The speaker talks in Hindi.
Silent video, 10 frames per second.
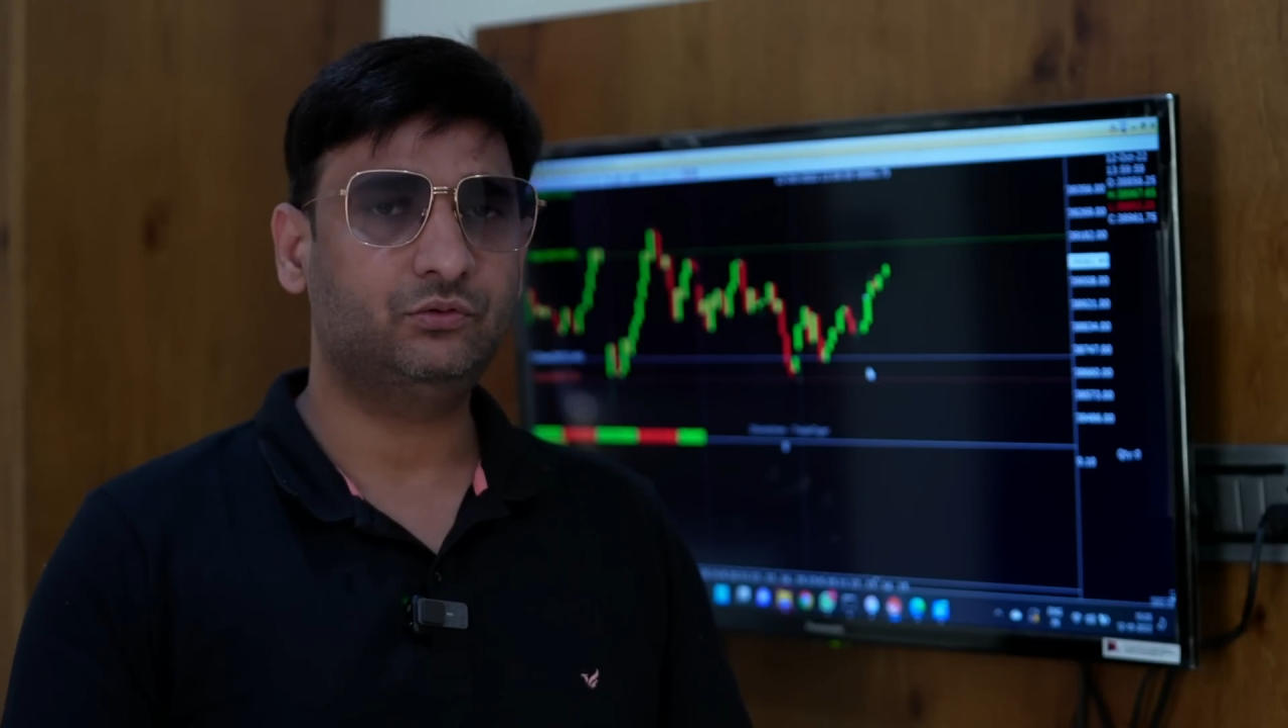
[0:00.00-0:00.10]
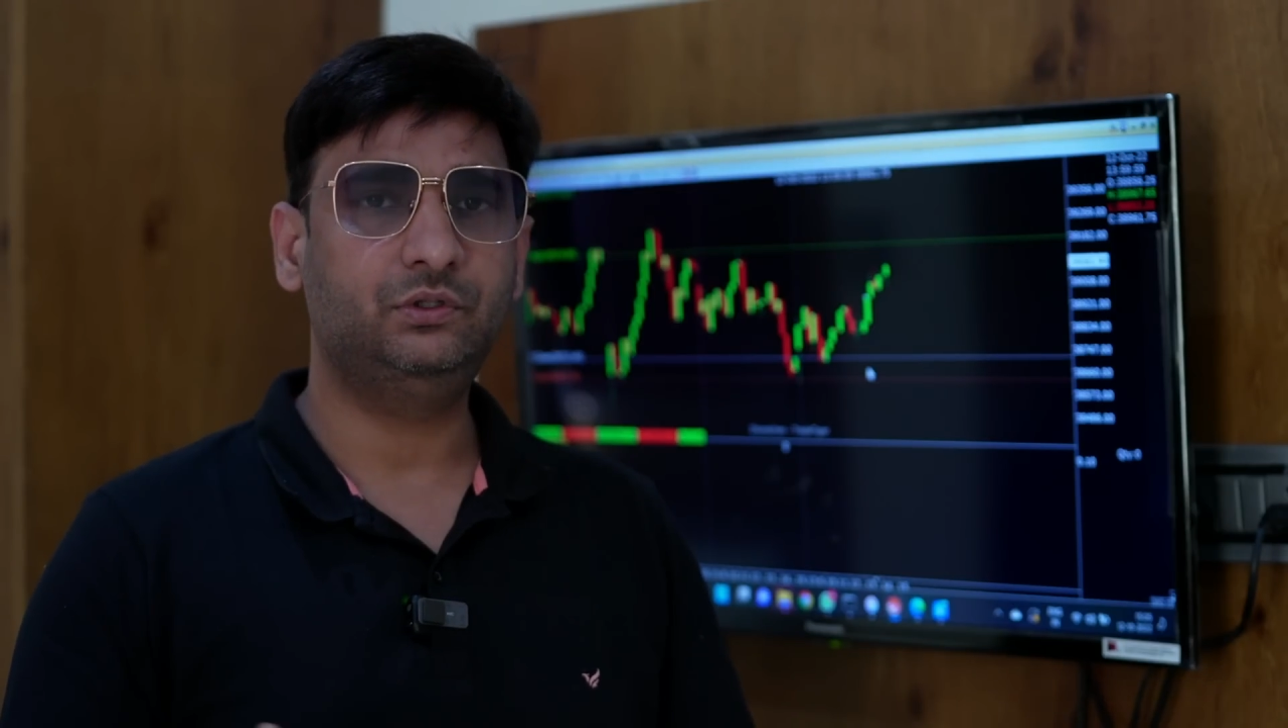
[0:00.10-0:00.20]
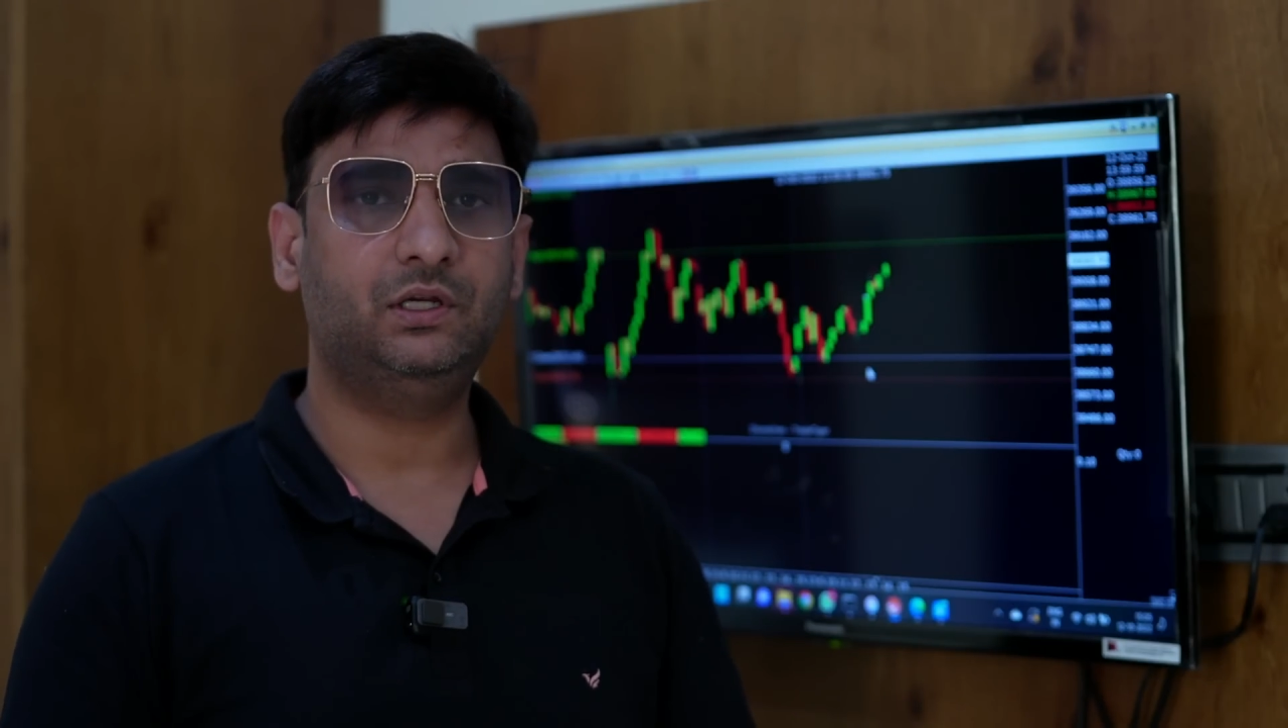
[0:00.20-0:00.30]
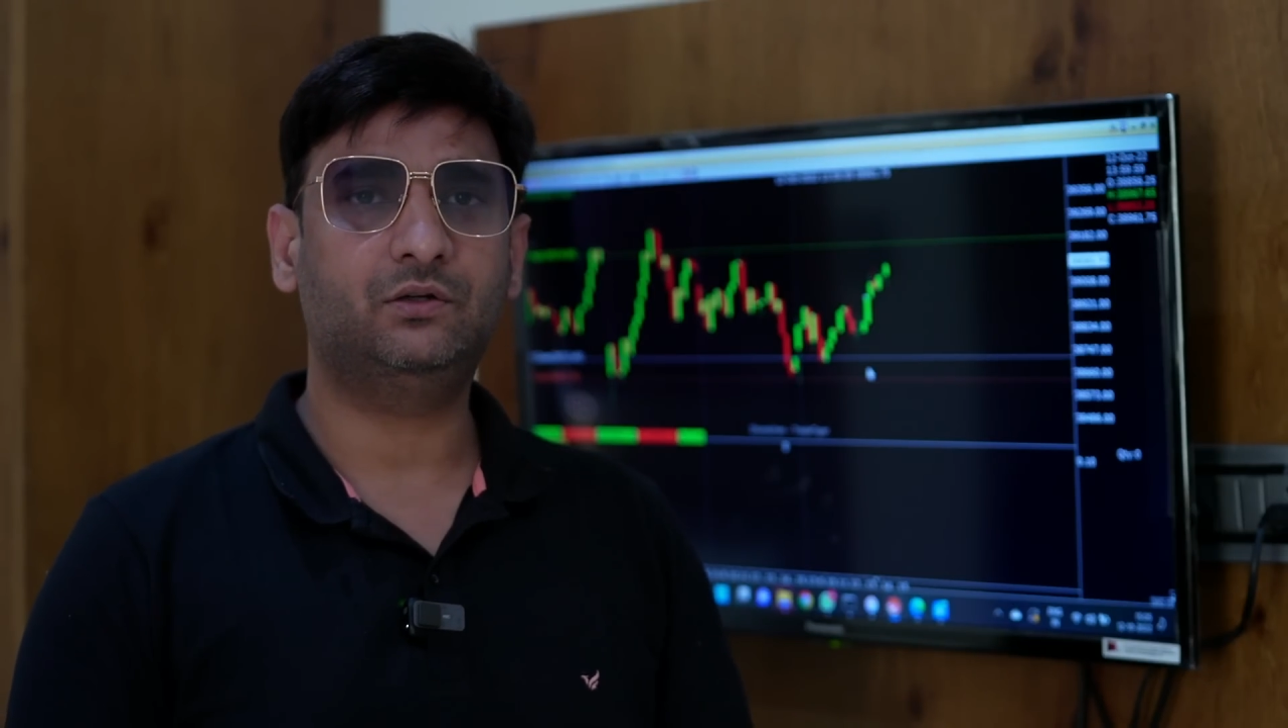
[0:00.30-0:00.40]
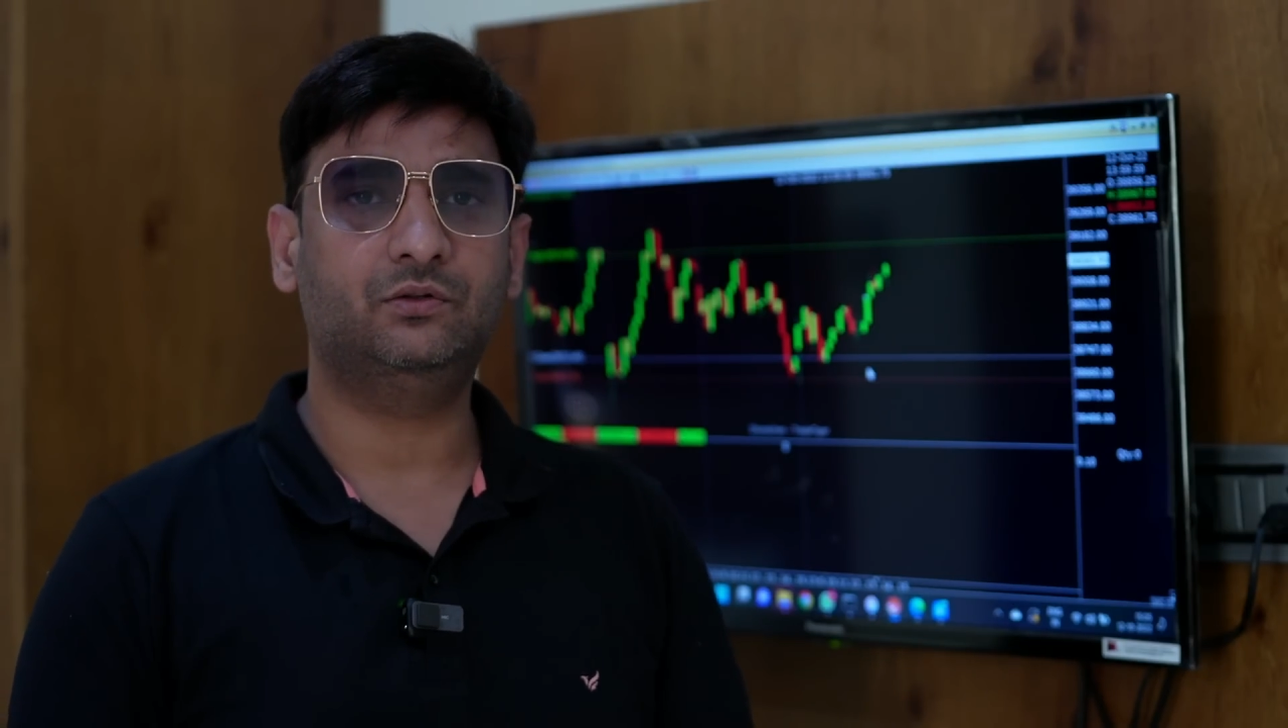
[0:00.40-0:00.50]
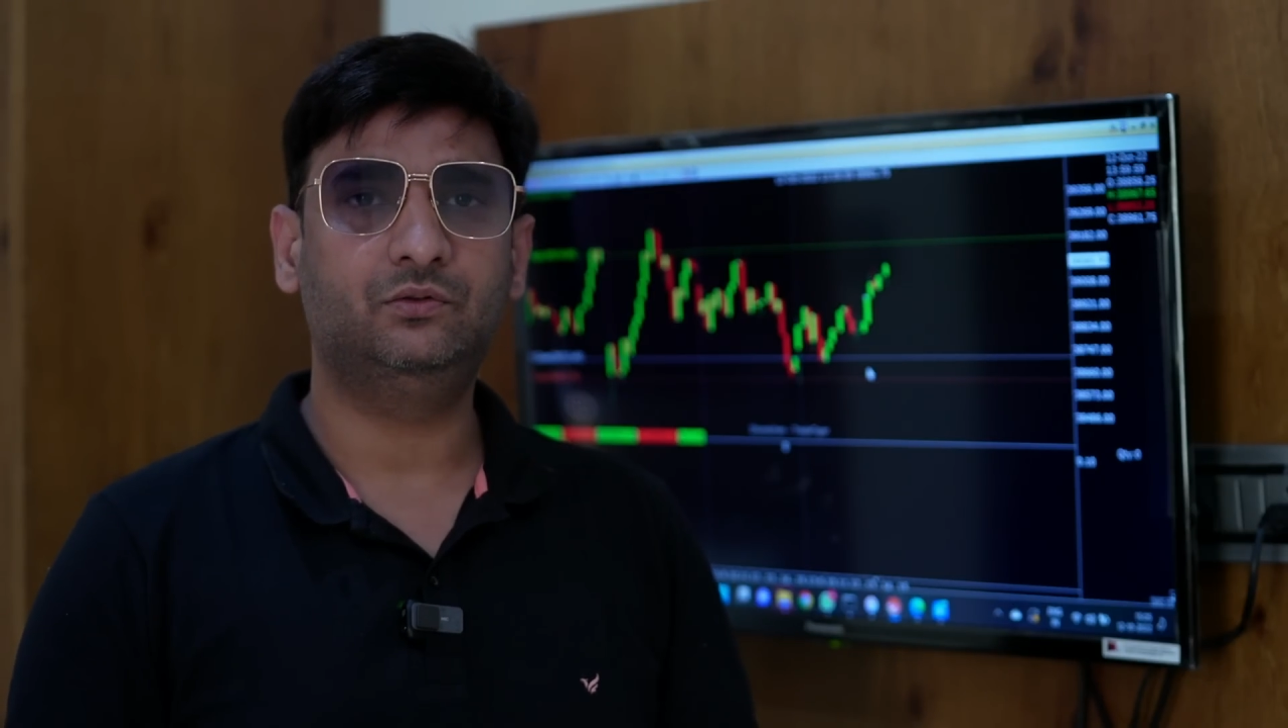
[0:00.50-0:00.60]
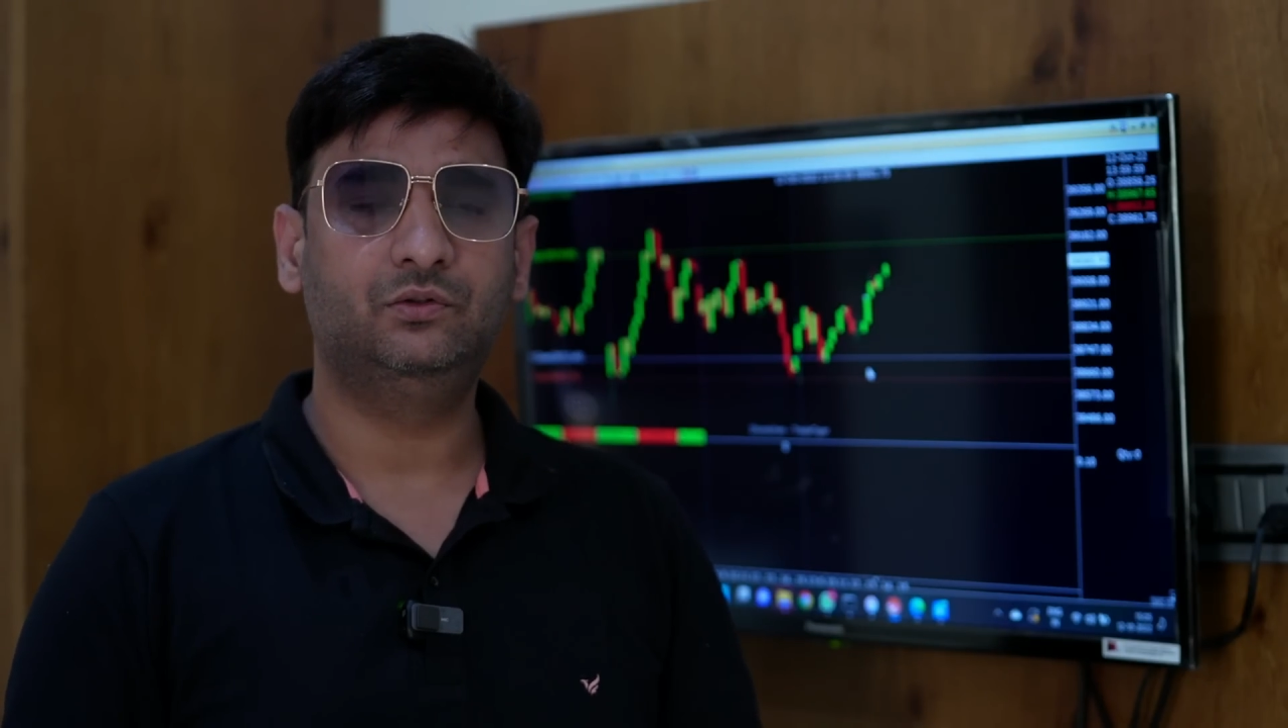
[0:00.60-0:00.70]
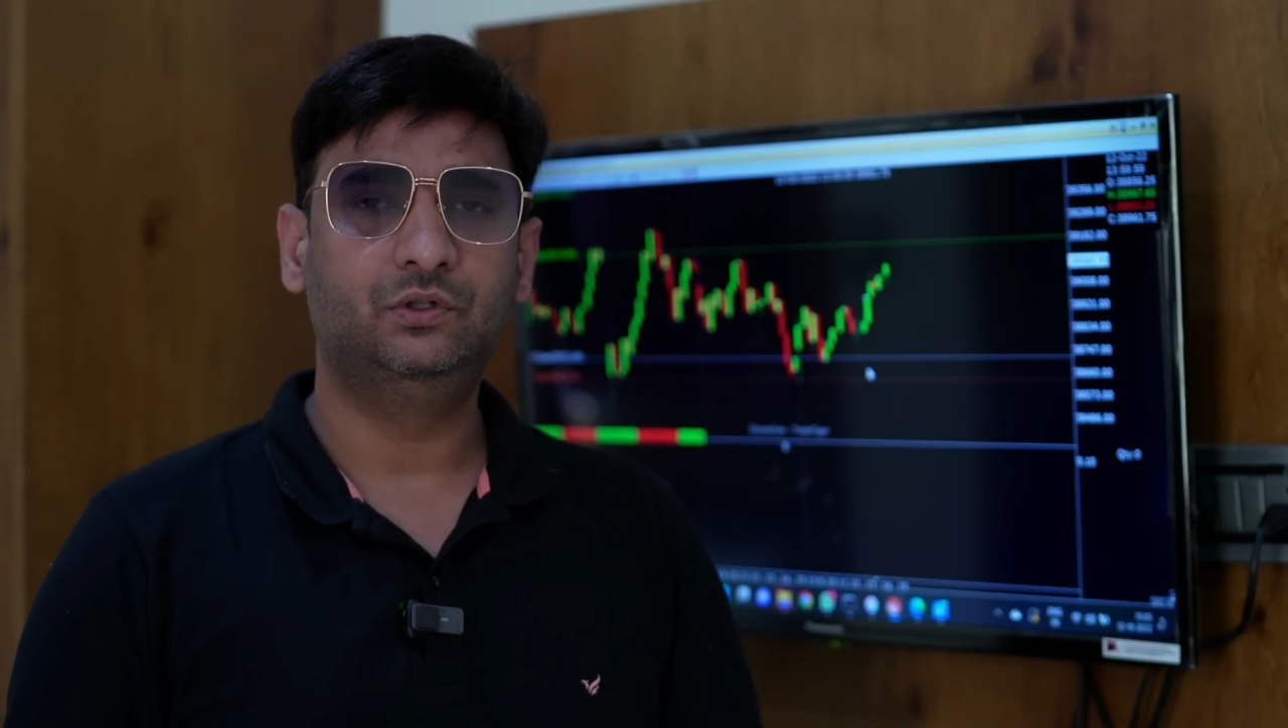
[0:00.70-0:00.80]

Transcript: दुनिया को